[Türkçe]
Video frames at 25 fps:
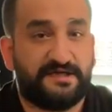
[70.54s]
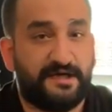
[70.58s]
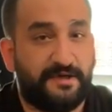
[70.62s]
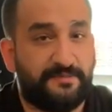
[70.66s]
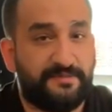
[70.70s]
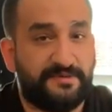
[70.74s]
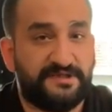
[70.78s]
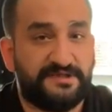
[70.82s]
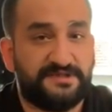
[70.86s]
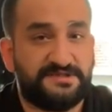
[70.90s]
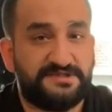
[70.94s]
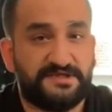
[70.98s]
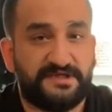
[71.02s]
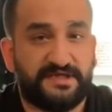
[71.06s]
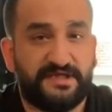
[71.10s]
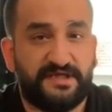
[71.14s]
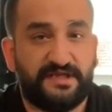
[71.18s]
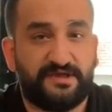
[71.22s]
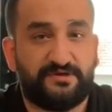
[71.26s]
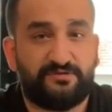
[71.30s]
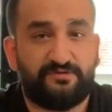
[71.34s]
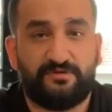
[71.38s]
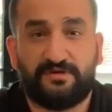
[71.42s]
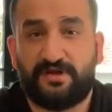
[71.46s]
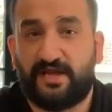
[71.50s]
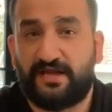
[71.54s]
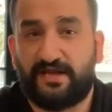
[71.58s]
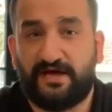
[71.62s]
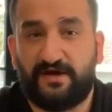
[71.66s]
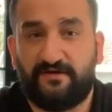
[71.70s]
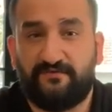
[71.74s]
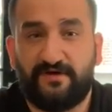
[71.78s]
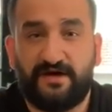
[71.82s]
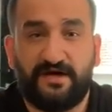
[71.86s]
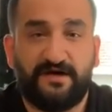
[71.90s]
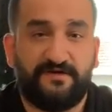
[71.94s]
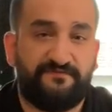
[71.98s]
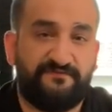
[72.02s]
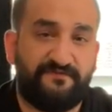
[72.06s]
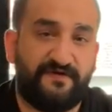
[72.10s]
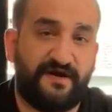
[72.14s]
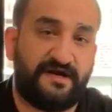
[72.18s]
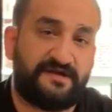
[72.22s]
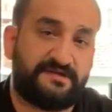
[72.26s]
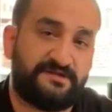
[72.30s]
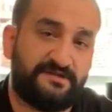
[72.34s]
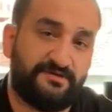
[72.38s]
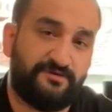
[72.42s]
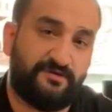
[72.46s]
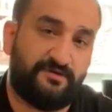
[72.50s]
kabin için gerekli olan hava
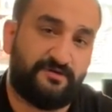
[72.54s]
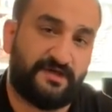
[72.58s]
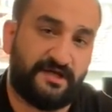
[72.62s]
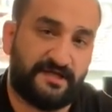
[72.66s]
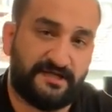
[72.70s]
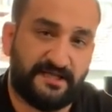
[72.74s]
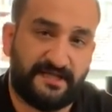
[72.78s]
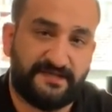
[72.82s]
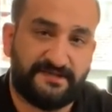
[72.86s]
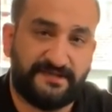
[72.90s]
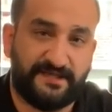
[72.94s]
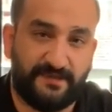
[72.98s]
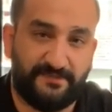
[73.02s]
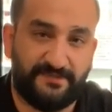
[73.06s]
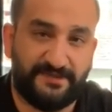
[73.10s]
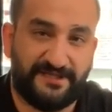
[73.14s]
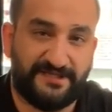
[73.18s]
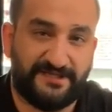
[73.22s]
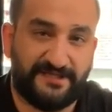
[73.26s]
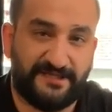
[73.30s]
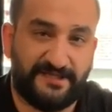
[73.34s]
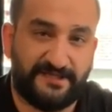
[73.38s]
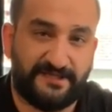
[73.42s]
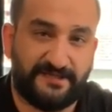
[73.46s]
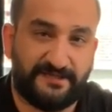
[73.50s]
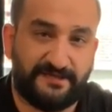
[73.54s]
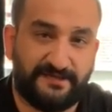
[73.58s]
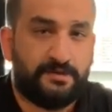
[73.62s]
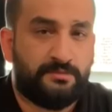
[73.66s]
farklı yollardan temin edilir.